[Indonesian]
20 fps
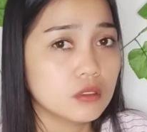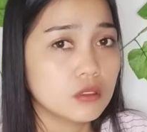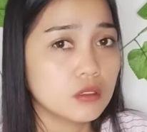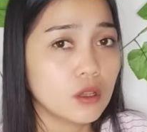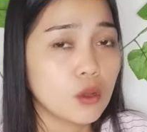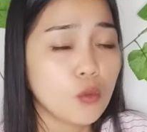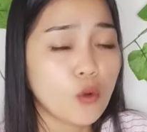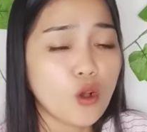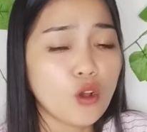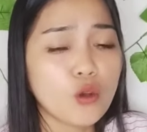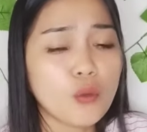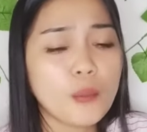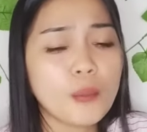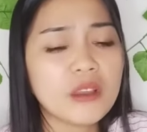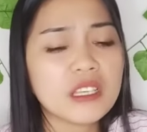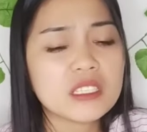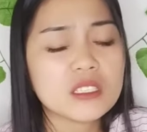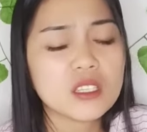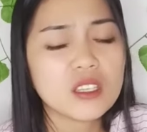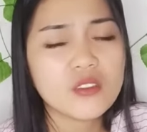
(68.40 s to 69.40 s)
Wong
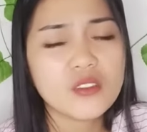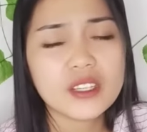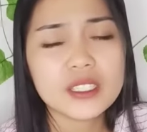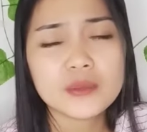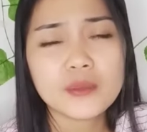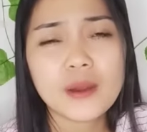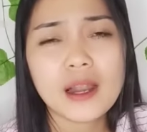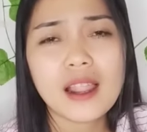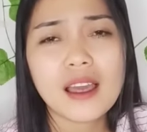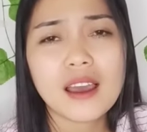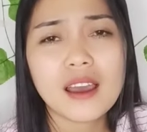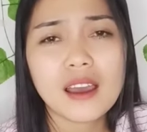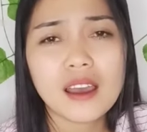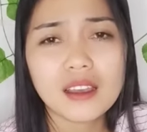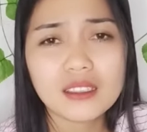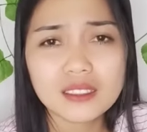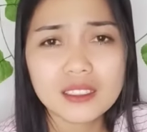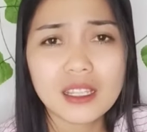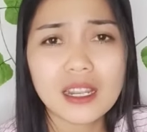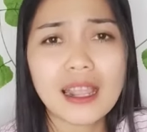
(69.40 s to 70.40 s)
ngemis wis
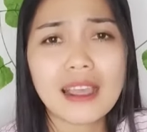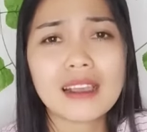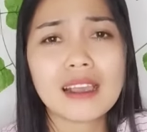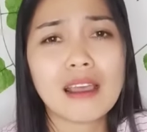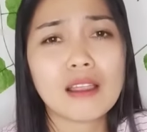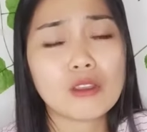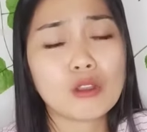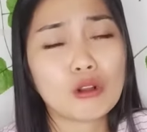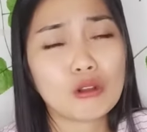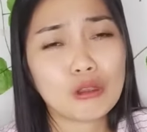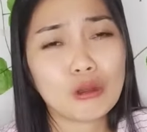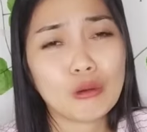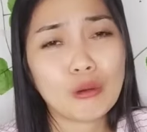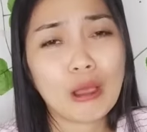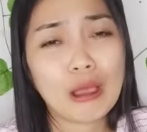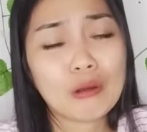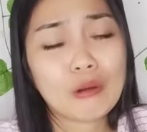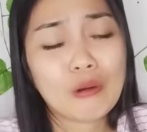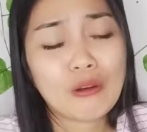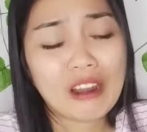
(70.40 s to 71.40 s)
melas leh ngatong nyuwun
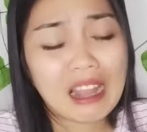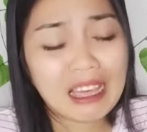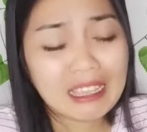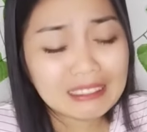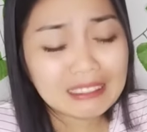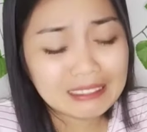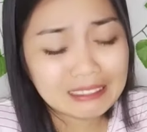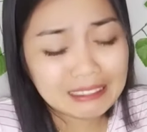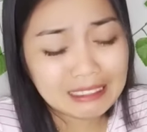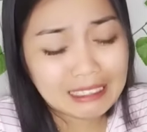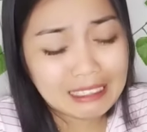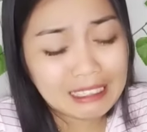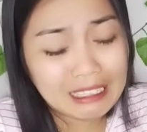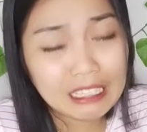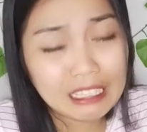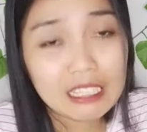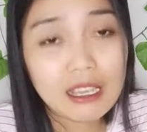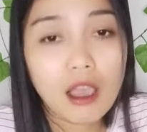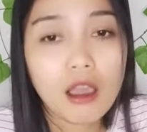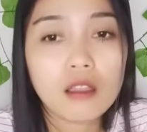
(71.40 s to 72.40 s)
sak welase,
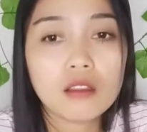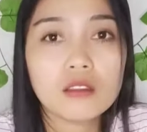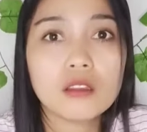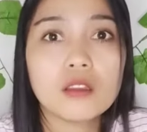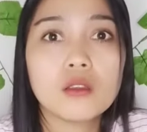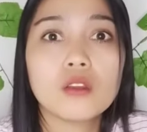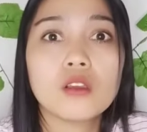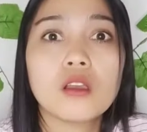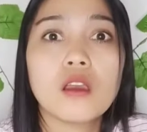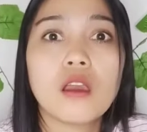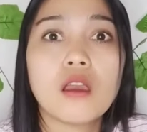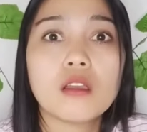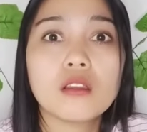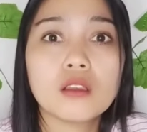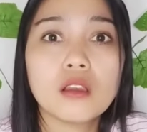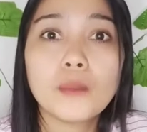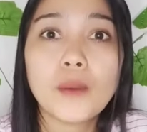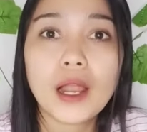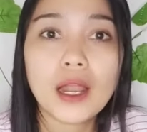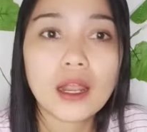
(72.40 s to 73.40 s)
gak
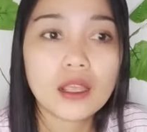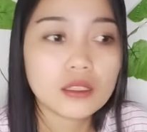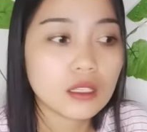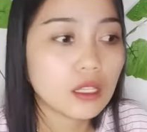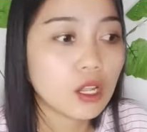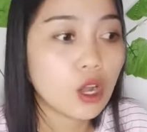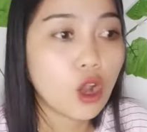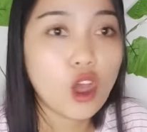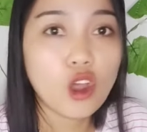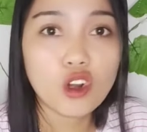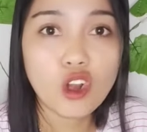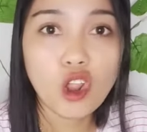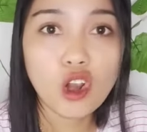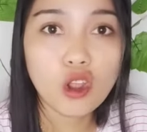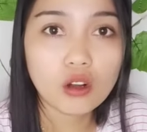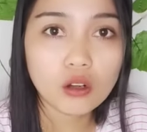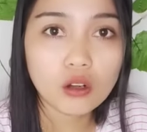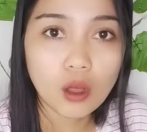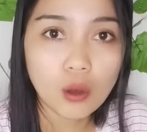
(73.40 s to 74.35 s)
dilkeki malah dilok-lokno.